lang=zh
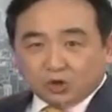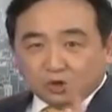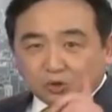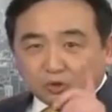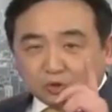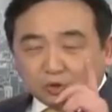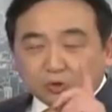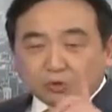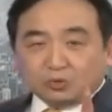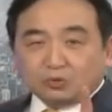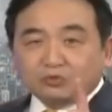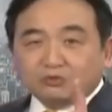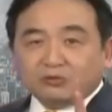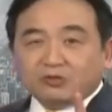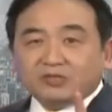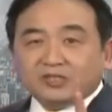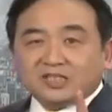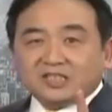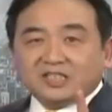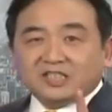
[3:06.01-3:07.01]
去拒
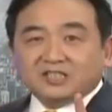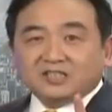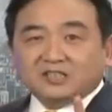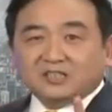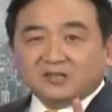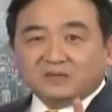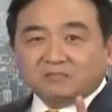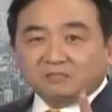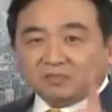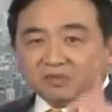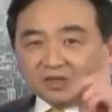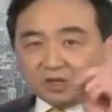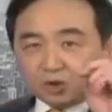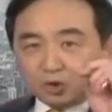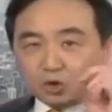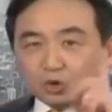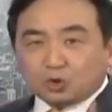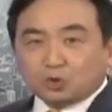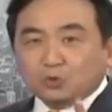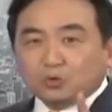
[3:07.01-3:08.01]
绝邪恶，
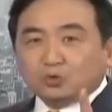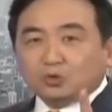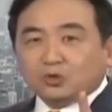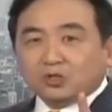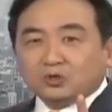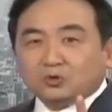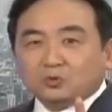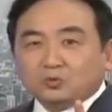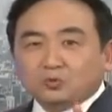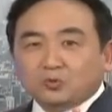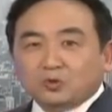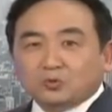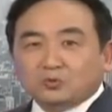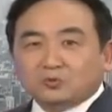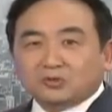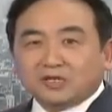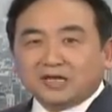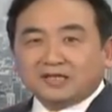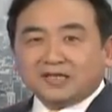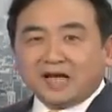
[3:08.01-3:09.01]
拒绝中
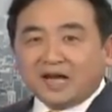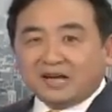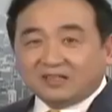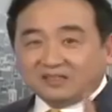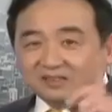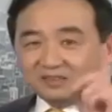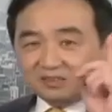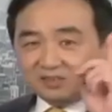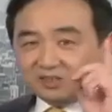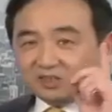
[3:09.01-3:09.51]
国共产党，